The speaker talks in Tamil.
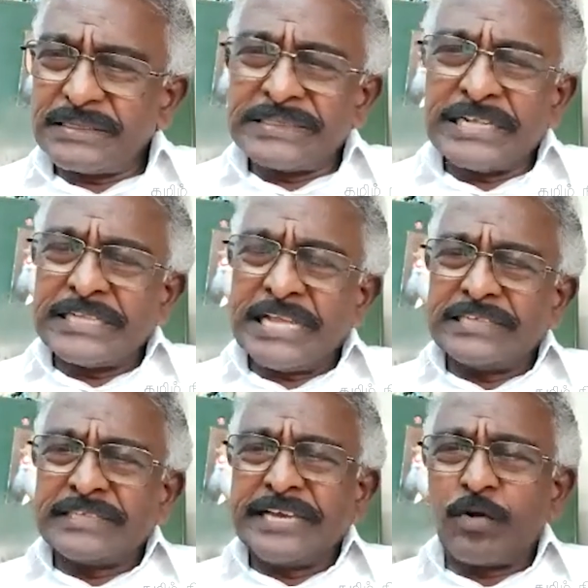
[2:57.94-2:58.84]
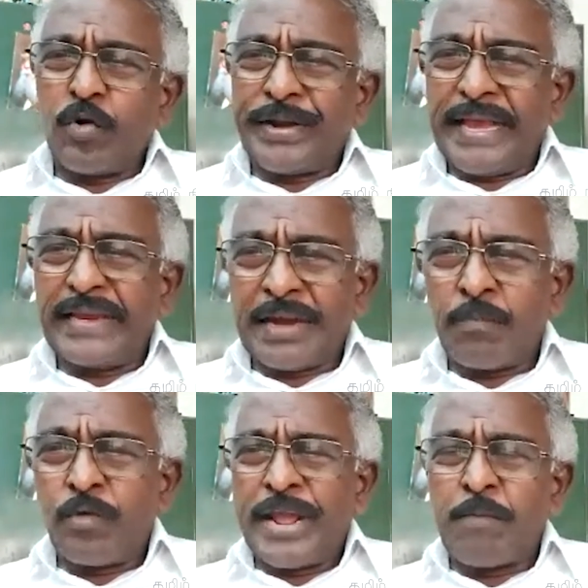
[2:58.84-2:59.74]
இந்த தேசிய கொடியை
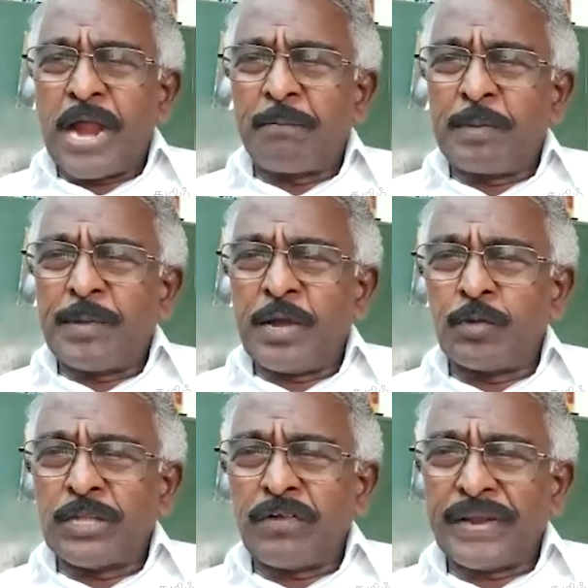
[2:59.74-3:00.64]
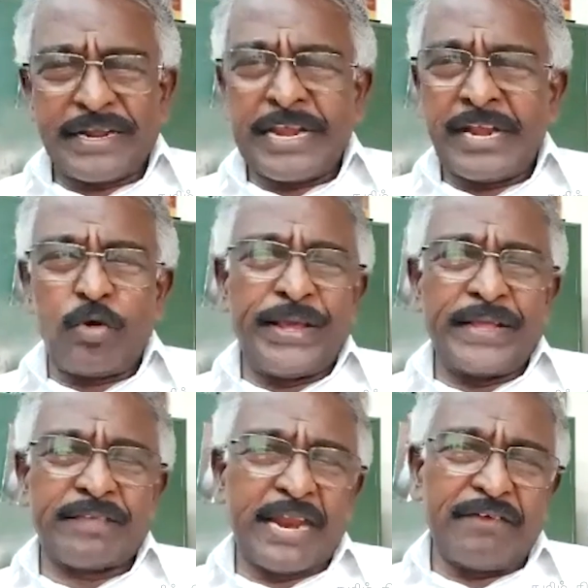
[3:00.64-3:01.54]
நம்முடைய மாண்புமிகு முதல்வர் எங்களுடைய
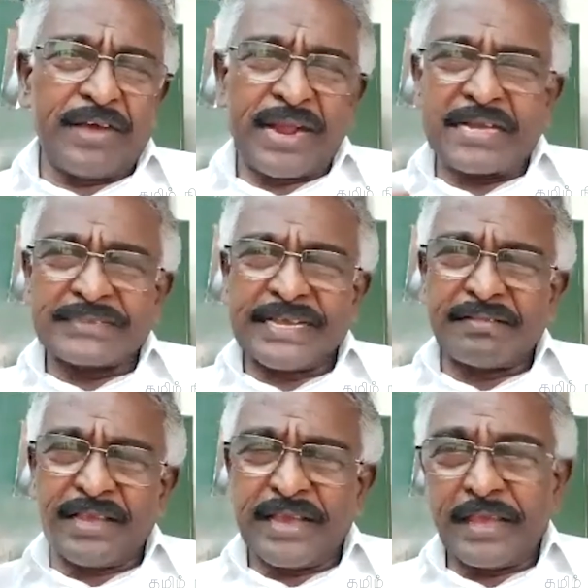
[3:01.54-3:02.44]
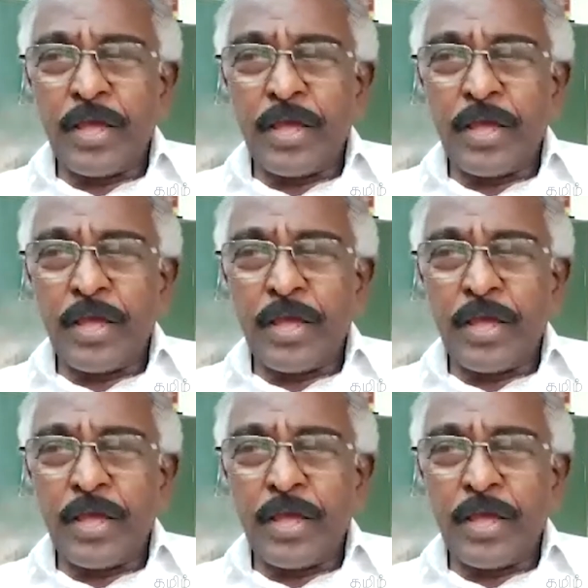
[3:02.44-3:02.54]
தலைவர் அசைத்து